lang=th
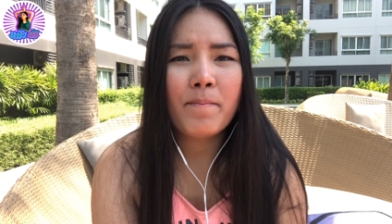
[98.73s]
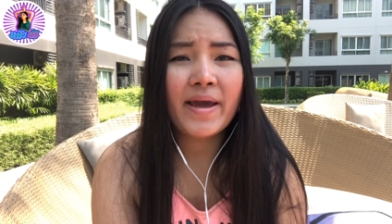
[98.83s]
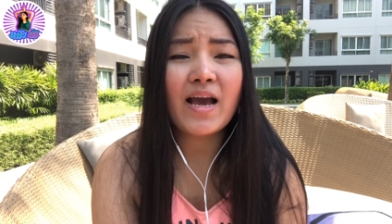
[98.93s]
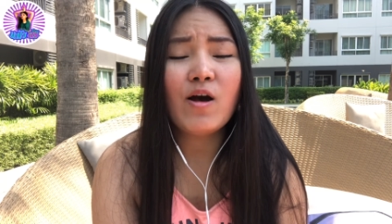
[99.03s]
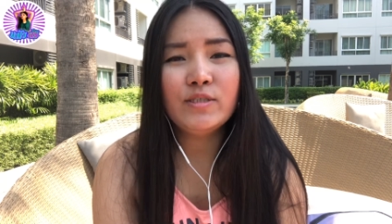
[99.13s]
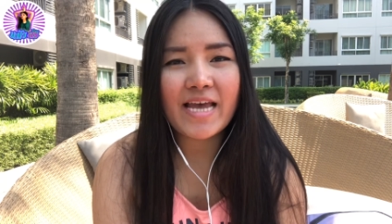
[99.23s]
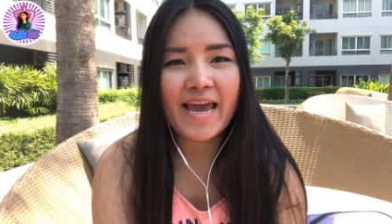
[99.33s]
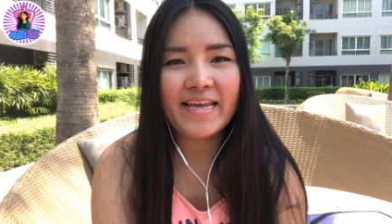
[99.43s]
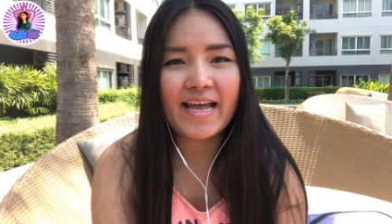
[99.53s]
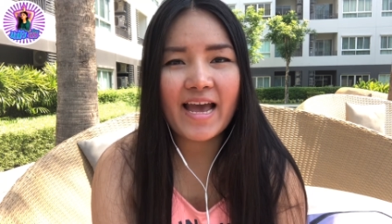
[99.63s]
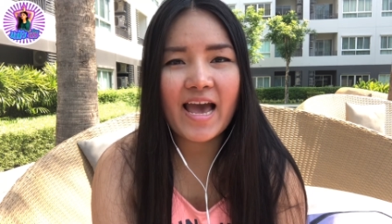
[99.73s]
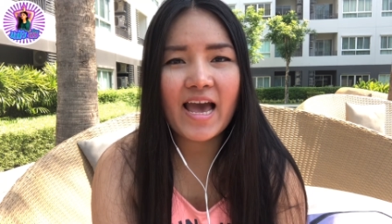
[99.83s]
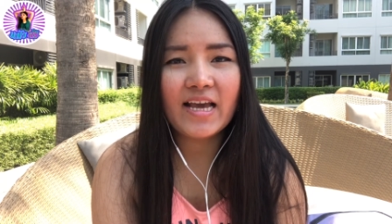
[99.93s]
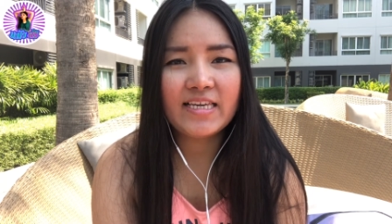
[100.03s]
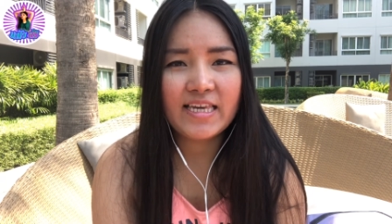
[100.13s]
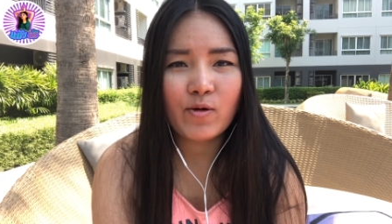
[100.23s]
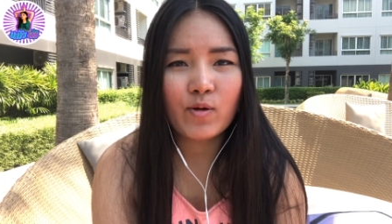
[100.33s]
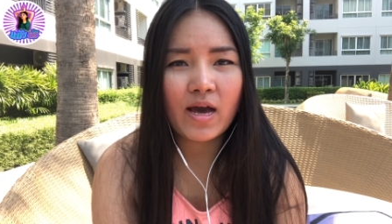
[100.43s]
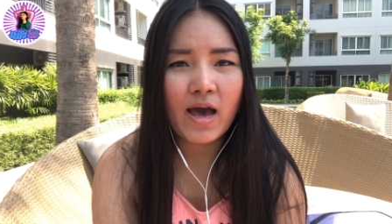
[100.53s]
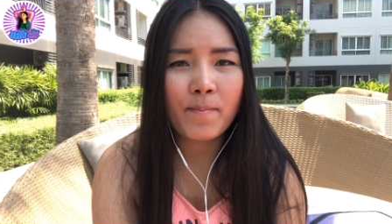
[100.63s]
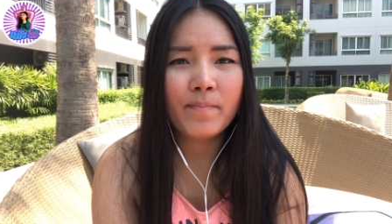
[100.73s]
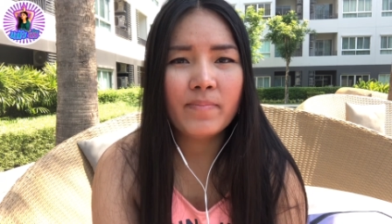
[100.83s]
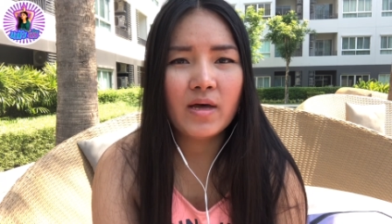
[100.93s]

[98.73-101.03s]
ไม่เข้าใจนะคะเกี่ยวกับ